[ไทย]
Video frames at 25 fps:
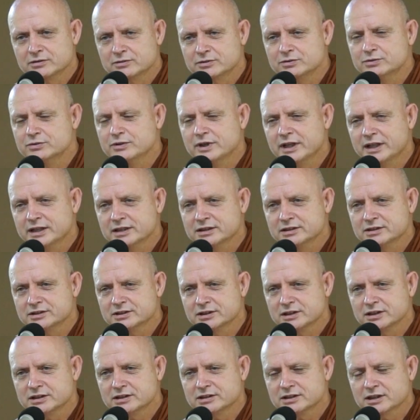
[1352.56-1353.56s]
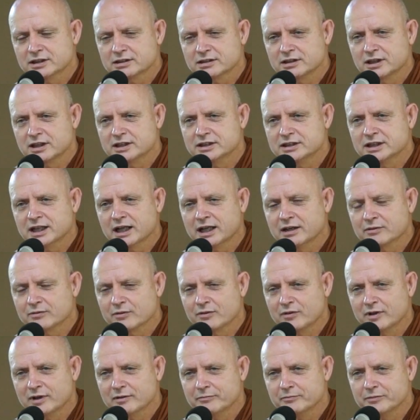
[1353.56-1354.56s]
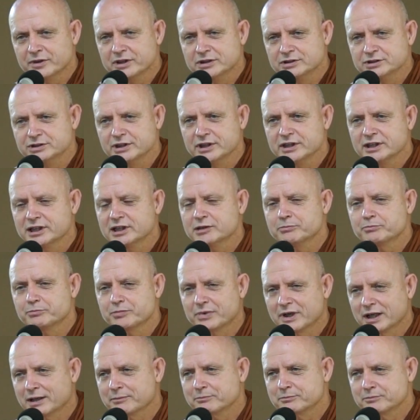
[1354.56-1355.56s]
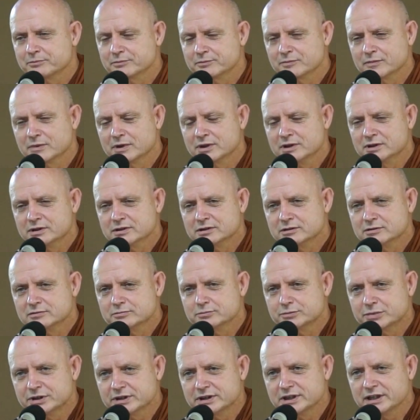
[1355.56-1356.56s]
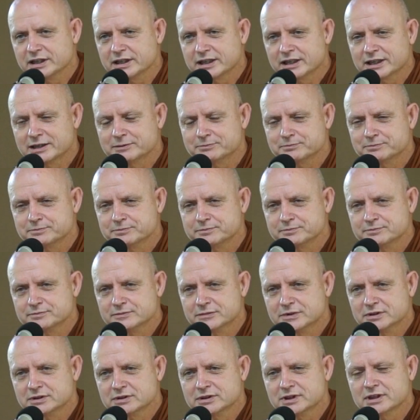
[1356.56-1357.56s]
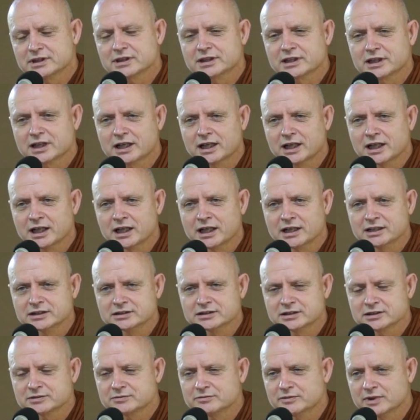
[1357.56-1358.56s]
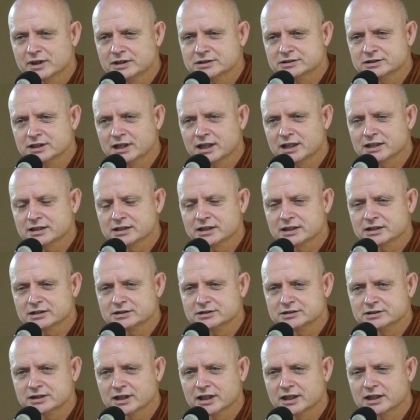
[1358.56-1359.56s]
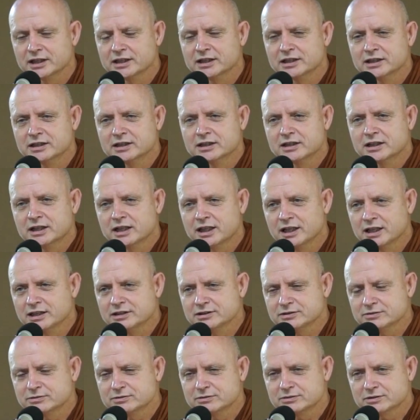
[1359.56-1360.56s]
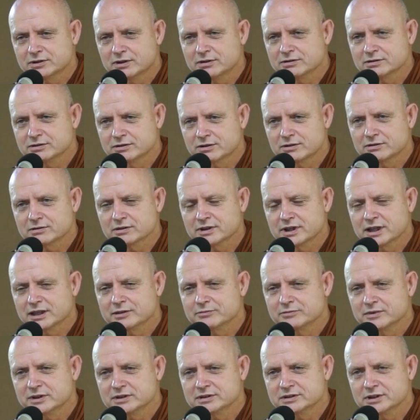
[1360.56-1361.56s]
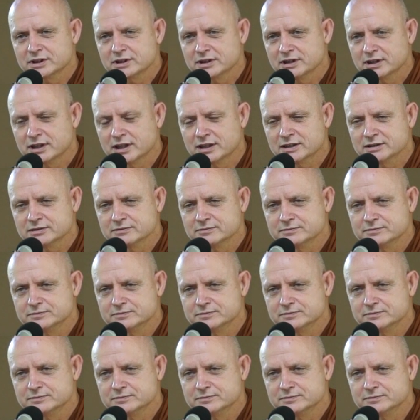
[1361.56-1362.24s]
รู้เห็นสิ่งทั้งหลายตามความเป็นจริงและปรับพฤติกรรมทั้งกายทั้งวาจาทั้งใจให้ถูกต้องตรงตามสิ่งนั้น